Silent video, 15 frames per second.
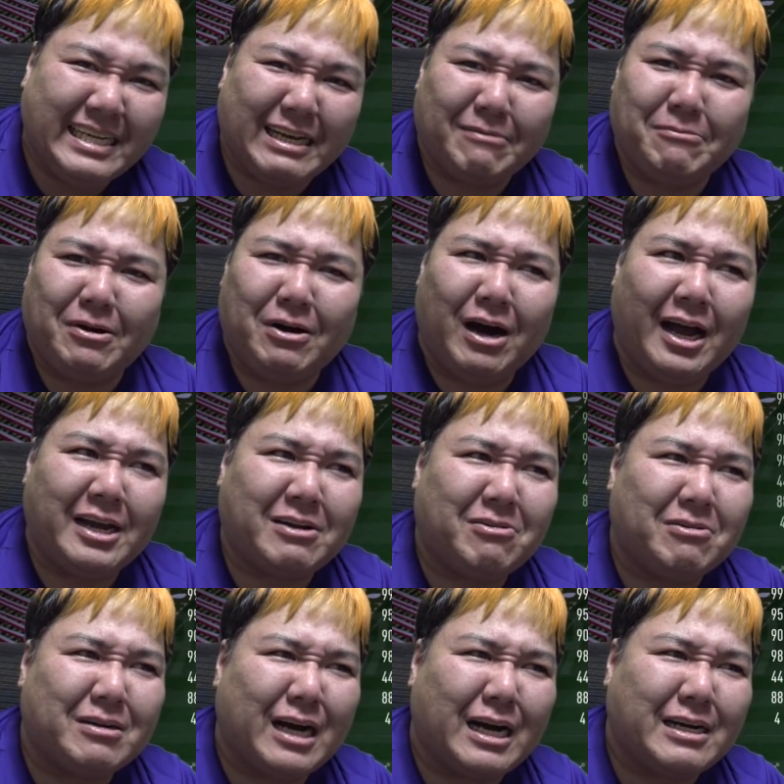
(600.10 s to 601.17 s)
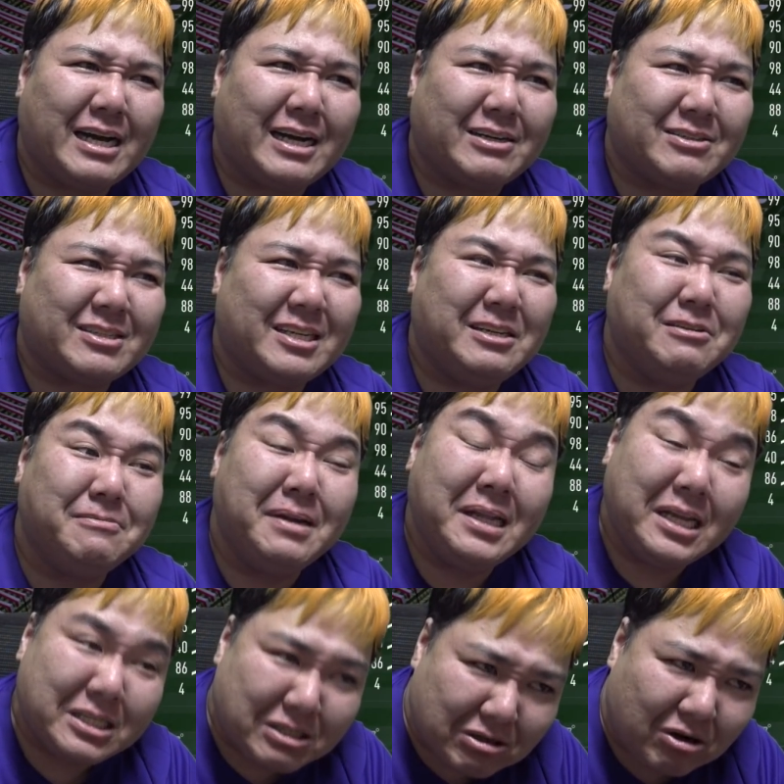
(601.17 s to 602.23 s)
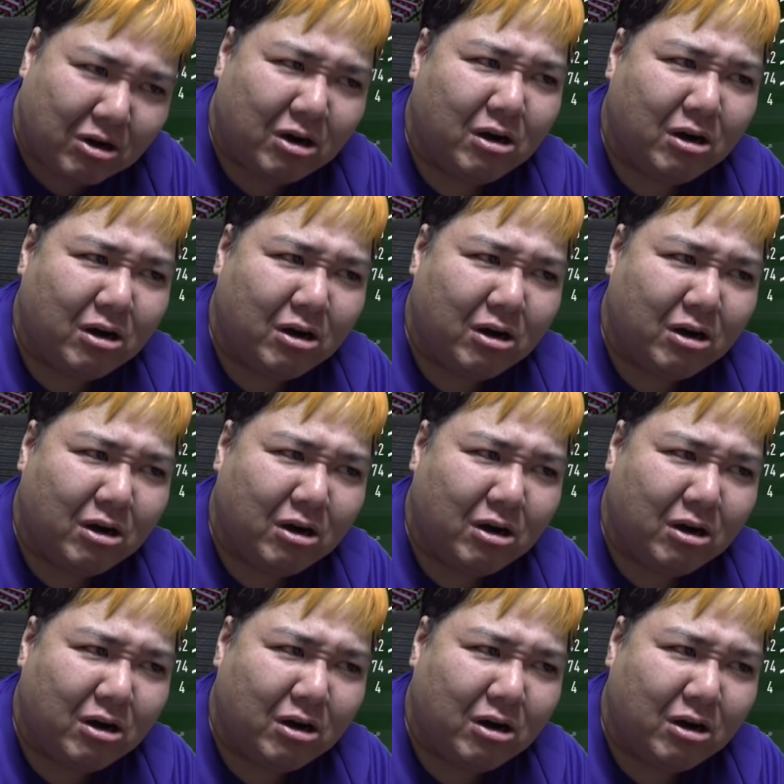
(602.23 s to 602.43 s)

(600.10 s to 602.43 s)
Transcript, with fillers: んじゃん。もう愛好確約って夢でしょ。